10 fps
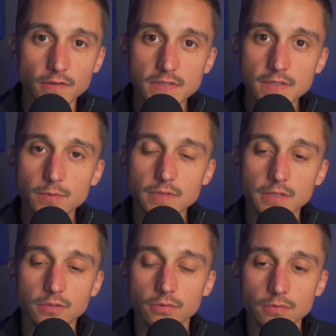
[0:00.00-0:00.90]
de l'investissement. C'est
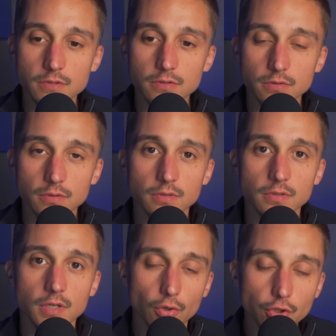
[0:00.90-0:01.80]
qu'on se
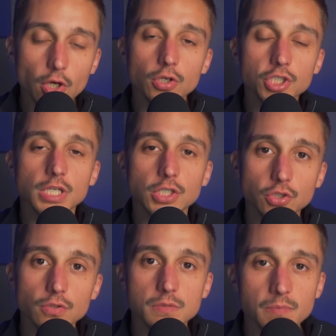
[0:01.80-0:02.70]
retranche quelque
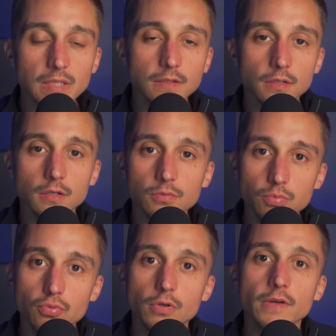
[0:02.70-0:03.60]
chose maintenant
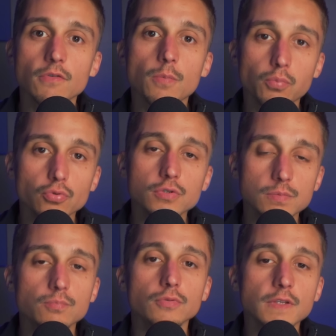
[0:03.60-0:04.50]
pour en avoir plus
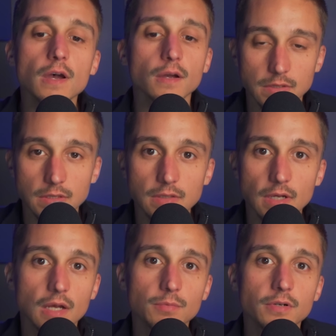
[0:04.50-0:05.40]
plus tard. C'est
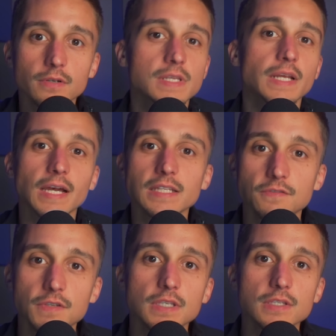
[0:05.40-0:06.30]
littéralement, c'est la
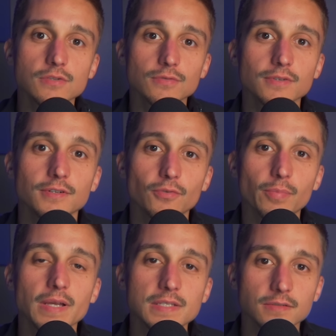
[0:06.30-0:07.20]
gratification, euh, non
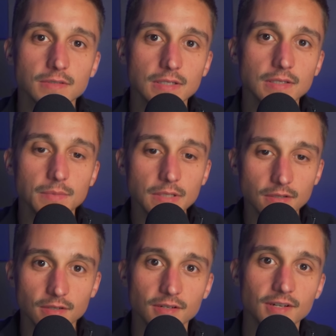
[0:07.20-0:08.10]
pas instantanée, mais
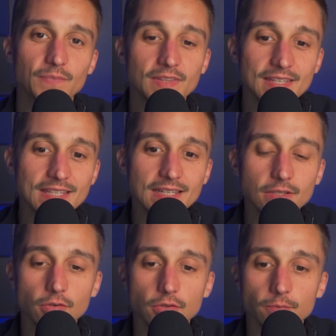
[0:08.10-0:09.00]
euh, décalée
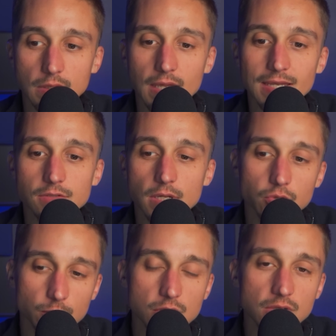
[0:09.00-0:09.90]
dans le temps. Très raisonnable.
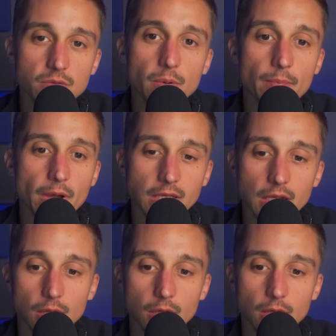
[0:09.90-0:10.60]
Je pense qu'il vit pas à Paris,